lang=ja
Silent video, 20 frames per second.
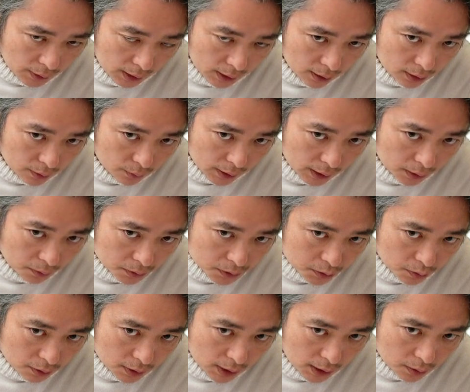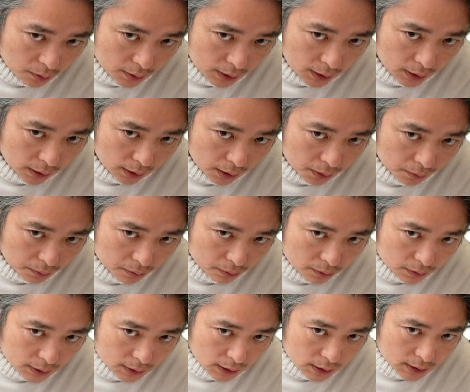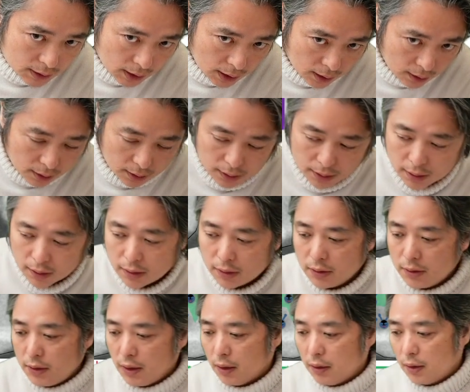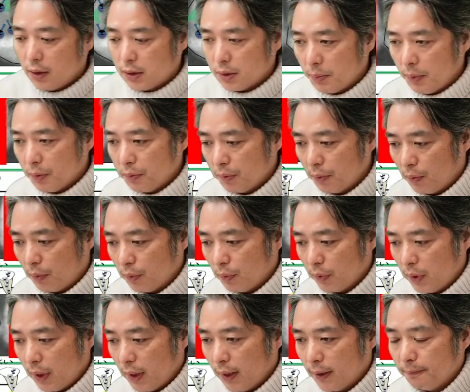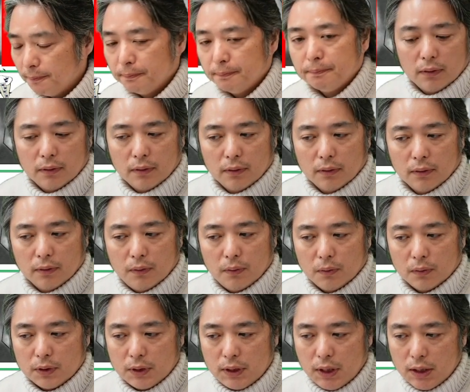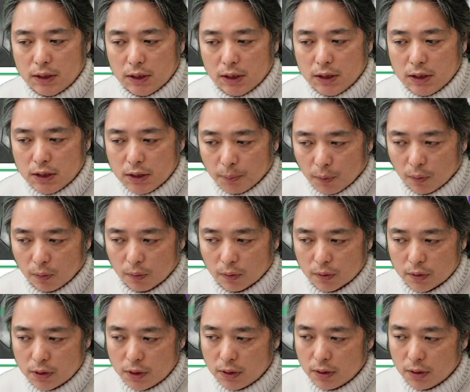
2は保険の治療にないので、結局ステージ3になってしまうということで、このステージ1も、